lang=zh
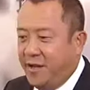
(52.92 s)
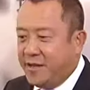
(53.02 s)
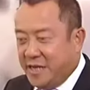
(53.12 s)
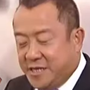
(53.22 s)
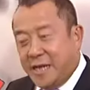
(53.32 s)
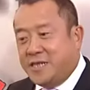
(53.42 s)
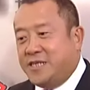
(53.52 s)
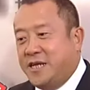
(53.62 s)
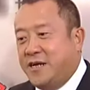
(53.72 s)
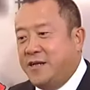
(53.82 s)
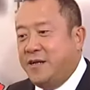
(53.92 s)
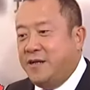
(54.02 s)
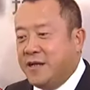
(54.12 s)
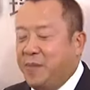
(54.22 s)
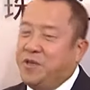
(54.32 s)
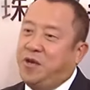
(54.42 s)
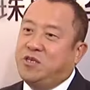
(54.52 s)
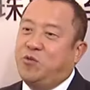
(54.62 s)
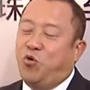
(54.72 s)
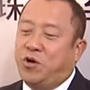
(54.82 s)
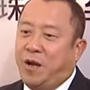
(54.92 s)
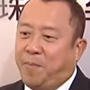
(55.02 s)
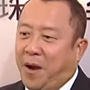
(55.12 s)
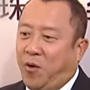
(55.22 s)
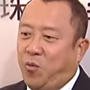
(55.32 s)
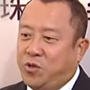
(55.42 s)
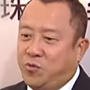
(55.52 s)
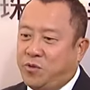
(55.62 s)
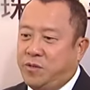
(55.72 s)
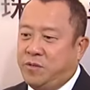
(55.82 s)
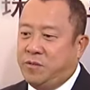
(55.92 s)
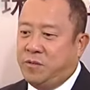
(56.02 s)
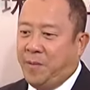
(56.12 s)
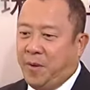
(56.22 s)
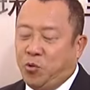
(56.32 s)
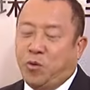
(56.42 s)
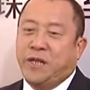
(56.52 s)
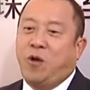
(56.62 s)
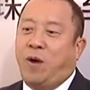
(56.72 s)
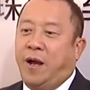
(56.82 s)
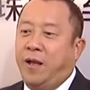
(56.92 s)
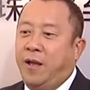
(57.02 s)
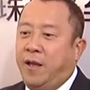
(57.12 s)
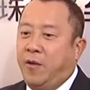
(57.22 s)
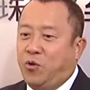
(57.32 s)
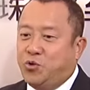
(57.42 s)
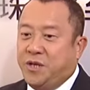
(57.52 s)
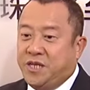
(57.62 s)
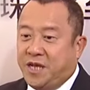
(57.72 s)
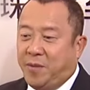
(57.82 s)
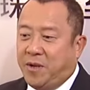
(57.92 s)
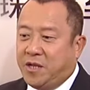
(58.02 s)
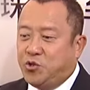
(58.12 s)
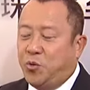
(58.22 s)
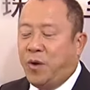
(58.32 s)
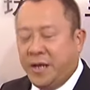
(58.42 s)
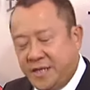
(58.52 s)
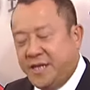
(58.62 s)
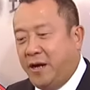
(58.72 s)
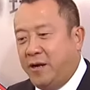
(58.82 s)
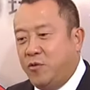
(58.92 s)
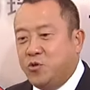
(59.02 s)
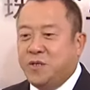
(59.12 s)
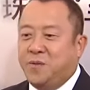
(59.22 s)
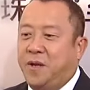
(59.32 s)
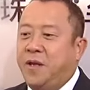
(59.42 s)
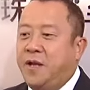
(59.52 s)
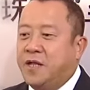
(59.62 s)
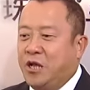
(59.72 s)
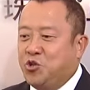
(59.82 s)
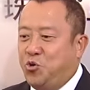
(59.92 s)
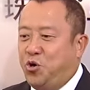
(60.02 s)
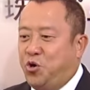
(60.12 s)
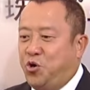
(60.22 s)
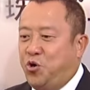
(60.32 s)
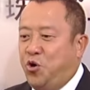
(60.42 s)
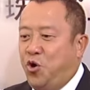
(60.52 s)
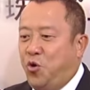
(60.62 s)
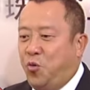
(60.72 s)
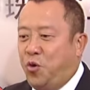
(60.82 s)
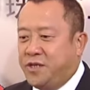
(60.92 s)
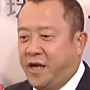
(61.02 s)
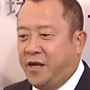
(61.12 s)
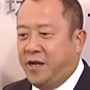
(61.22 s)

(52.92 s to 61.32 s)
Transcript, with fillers: 但这次呢，他们邀请我跟阿宝，我就跟阿宝通过电话，我说你想吗？他说我很想。我说为什么？他说。我想